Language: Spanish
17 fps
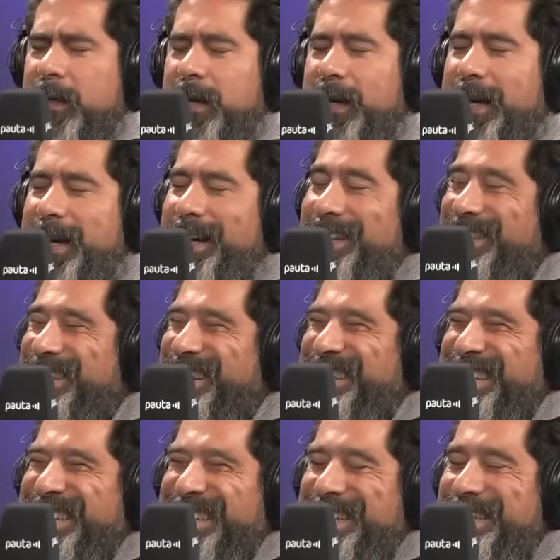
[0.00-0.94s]
entre
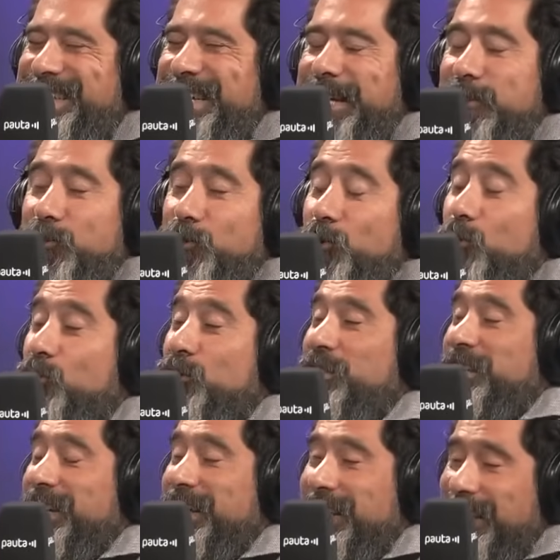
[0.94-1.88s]

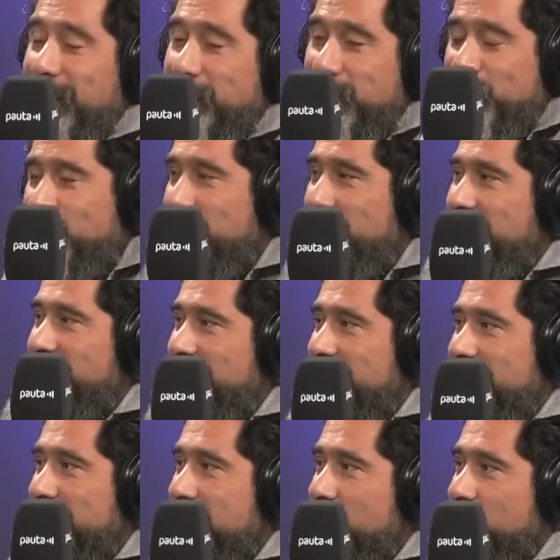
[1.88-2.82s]
780 personas que se
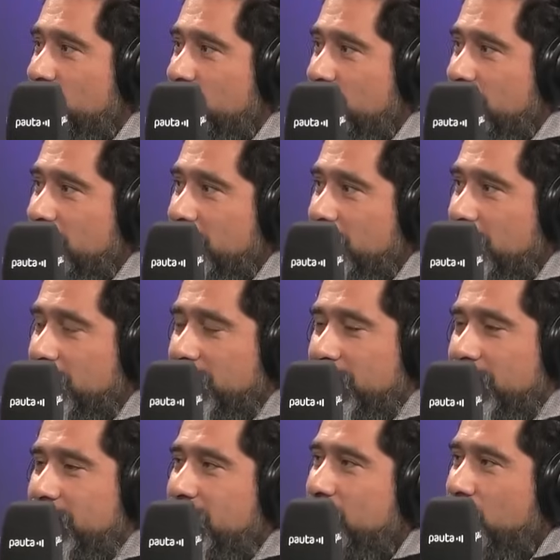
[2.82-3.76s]
ganaron
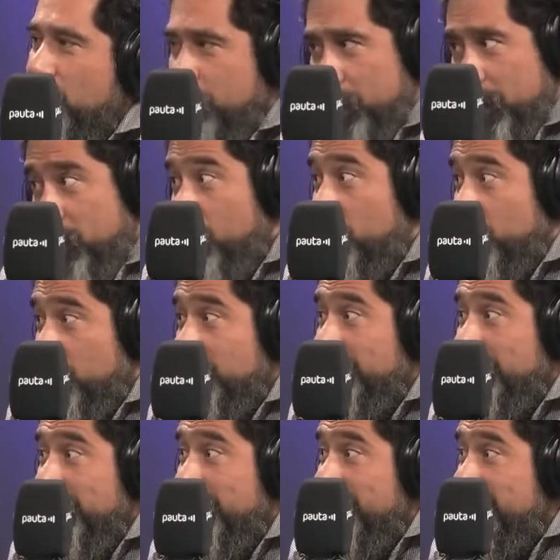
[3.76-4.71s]
eh, y con,
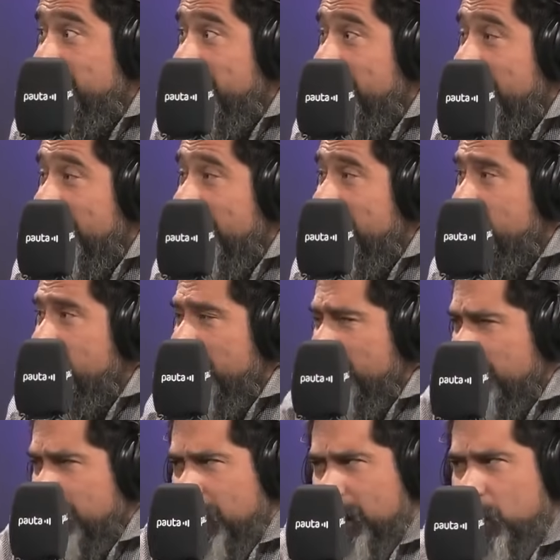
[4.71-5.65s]
ciertas credenciales
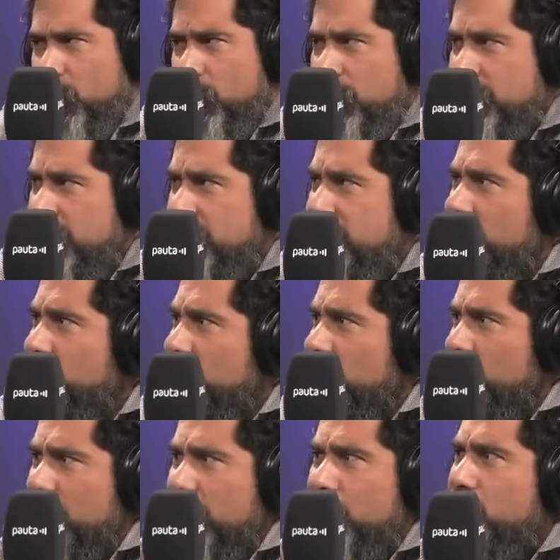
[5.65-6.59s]
académicas, tan lejos de ser santos
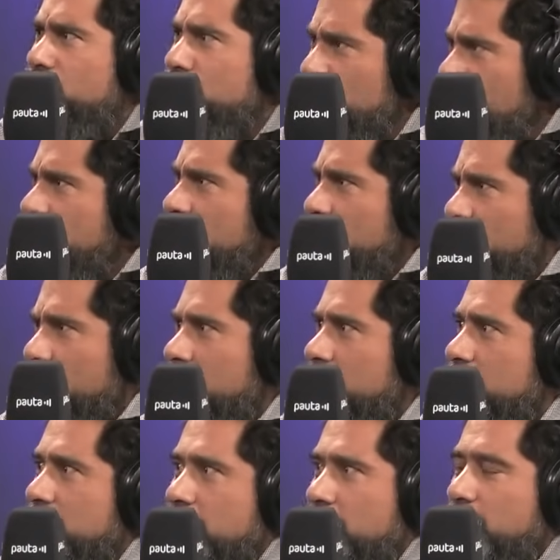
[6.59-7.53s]
de mi devoción, pero,
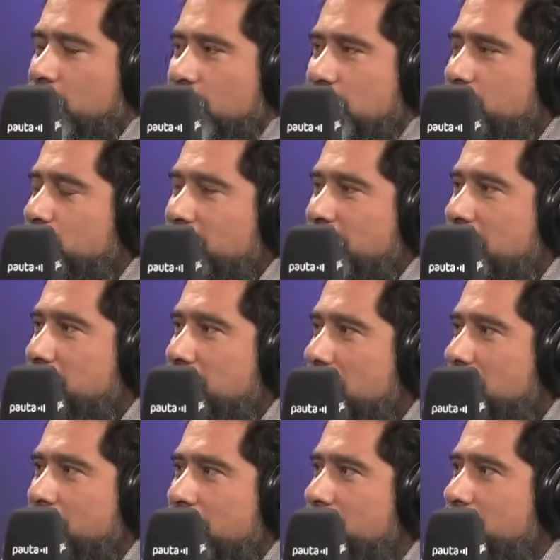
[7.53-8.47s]
pero los tipos tienen
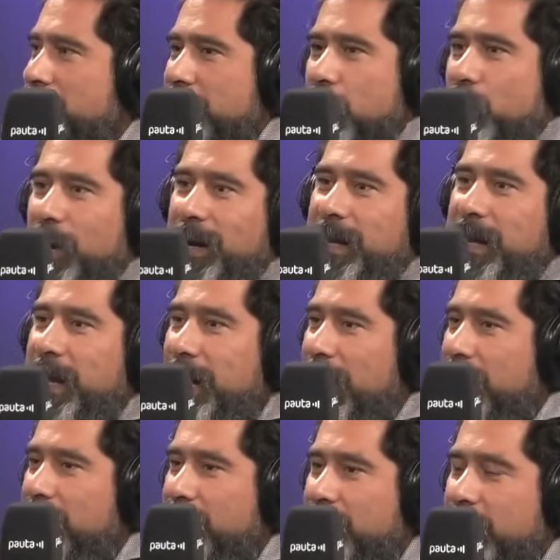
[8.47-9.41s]
más paper que
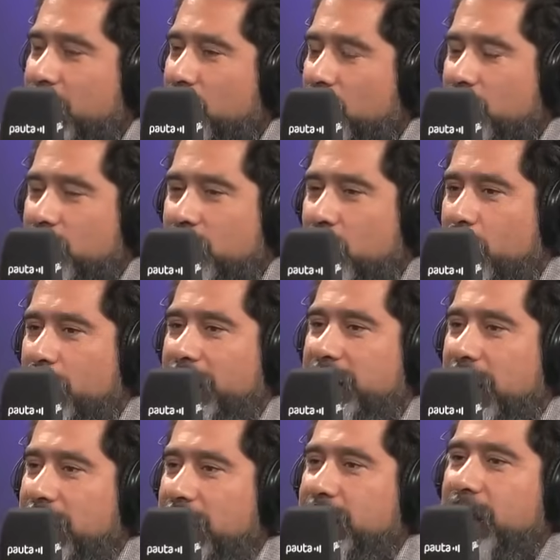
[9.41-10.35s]
cualquiera mm. de los
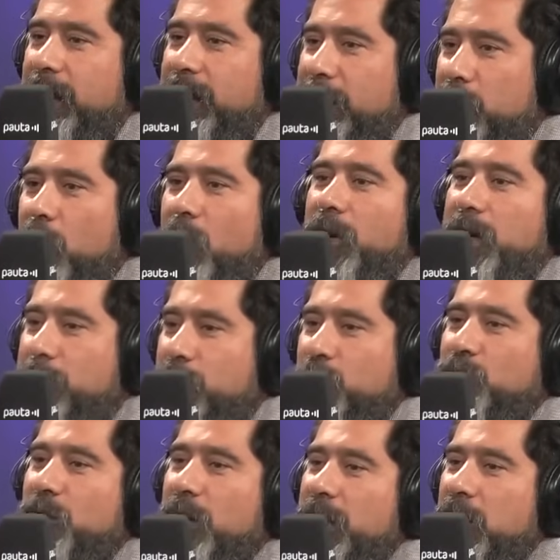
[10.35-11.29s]
comentaristas de MOL que
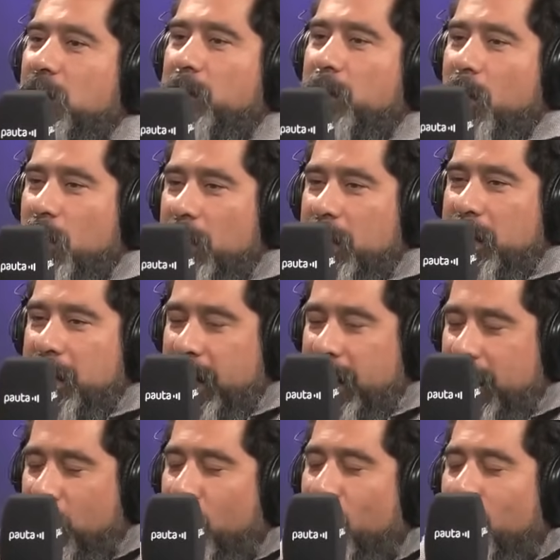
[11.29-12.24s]
puso ahí como,
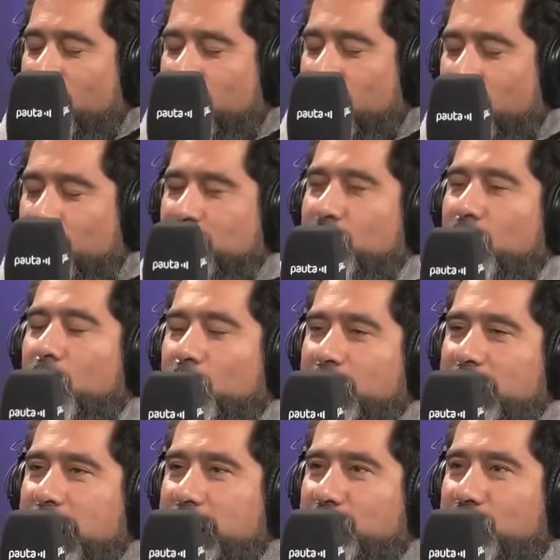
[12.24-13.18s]
es obvio, todos
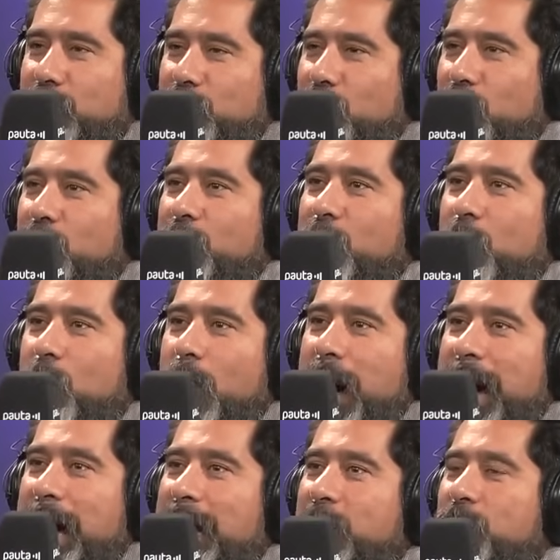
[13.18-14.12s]
ustedes son todos
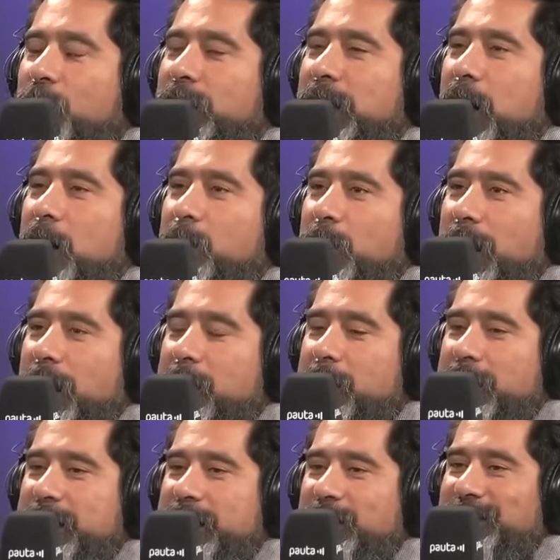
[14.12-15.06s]
iguales, cortados por la
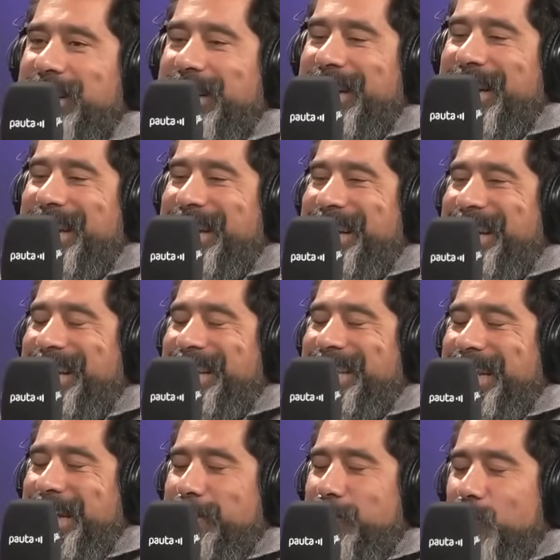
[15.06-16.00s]
misma tijera. O sea que
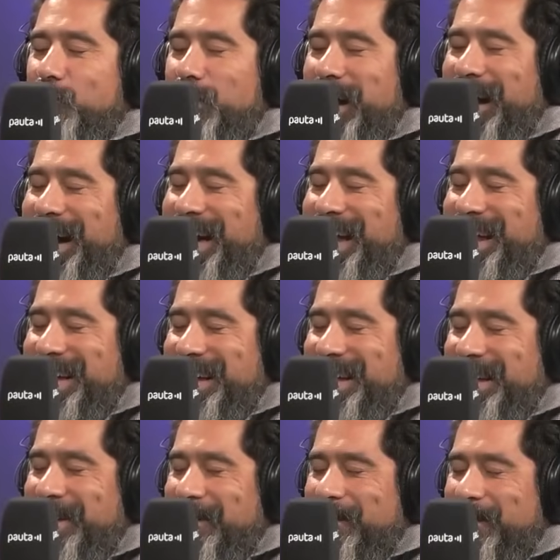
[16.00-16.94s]
tenemos una
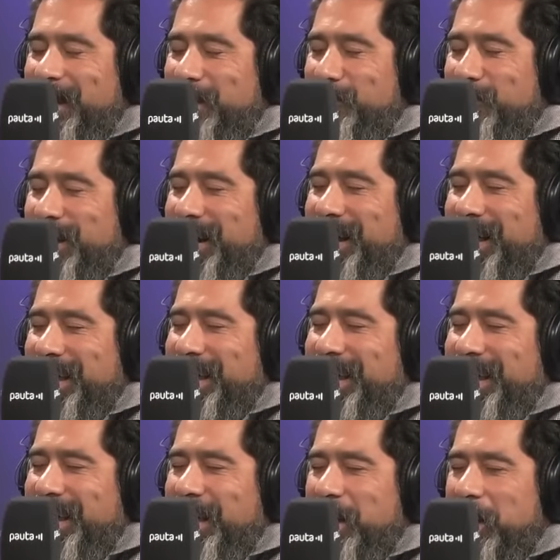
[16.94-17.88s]
gana, tenemos ganas
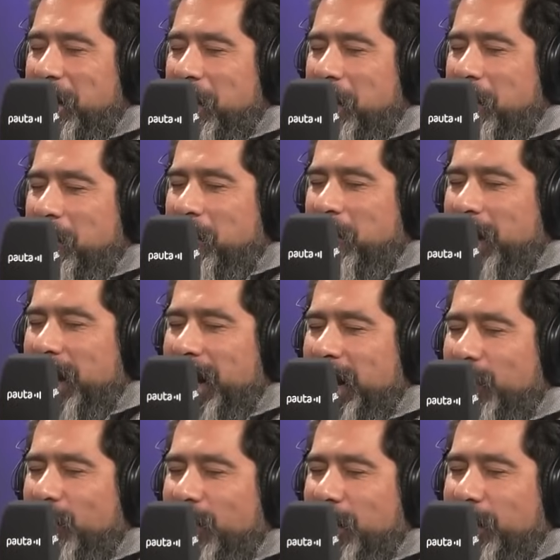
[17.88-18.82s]
de,
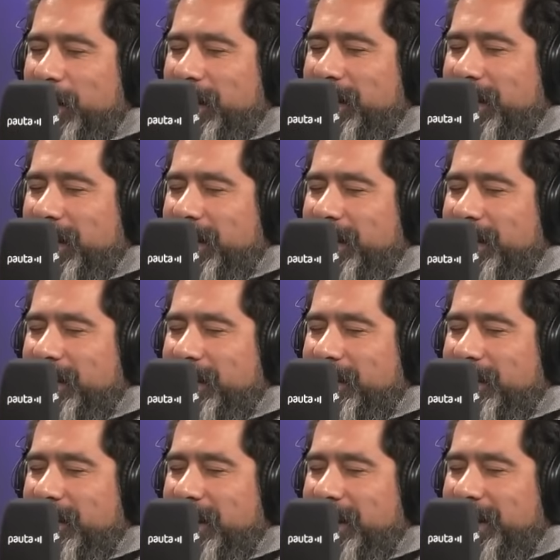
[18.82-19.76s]
para obviamente
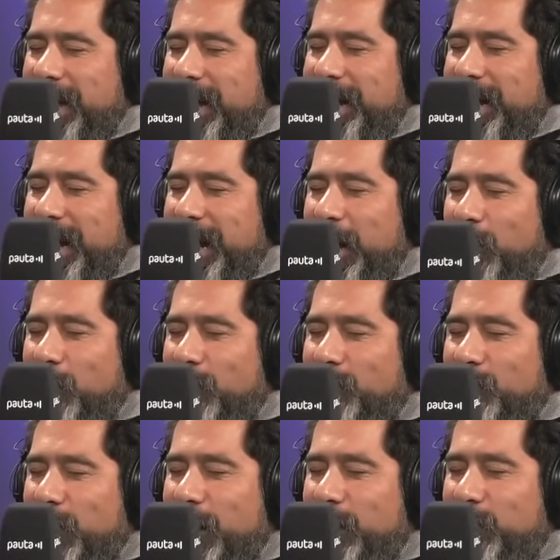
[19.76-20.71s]
estar en el lado de
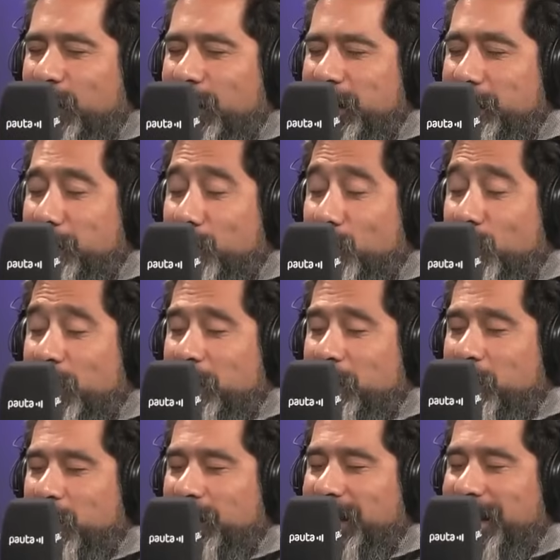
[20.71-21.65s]
los buenos, es muy
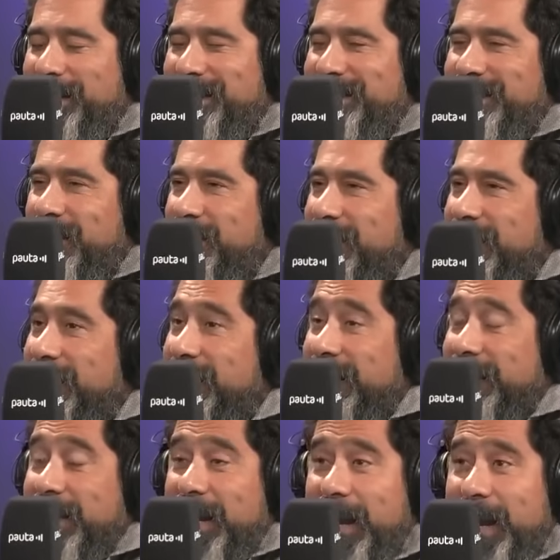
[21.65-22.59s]
importante saber quién
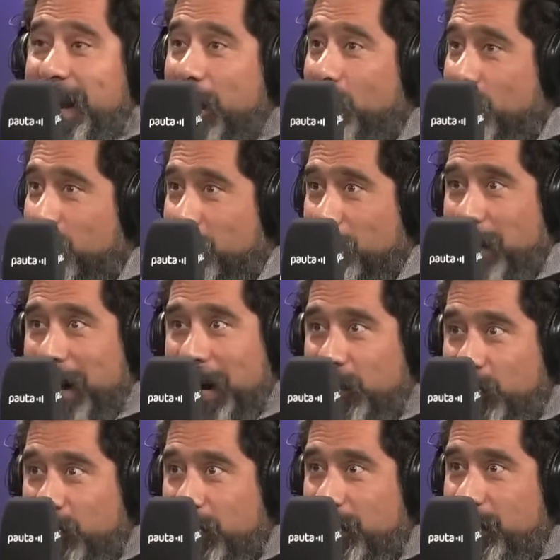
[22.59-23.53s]
está en el lado de los
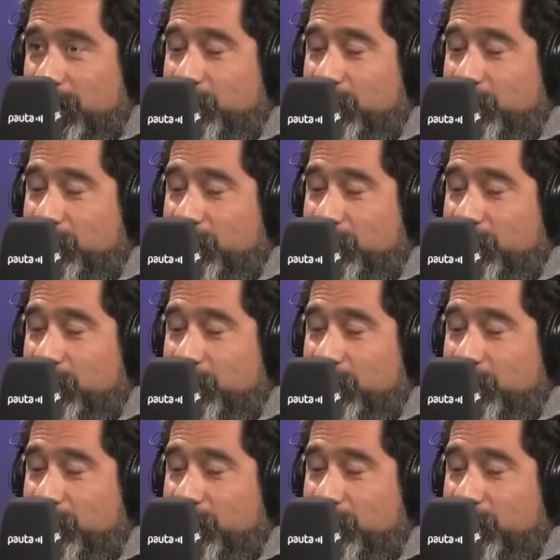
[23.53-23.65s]
malos. Mm.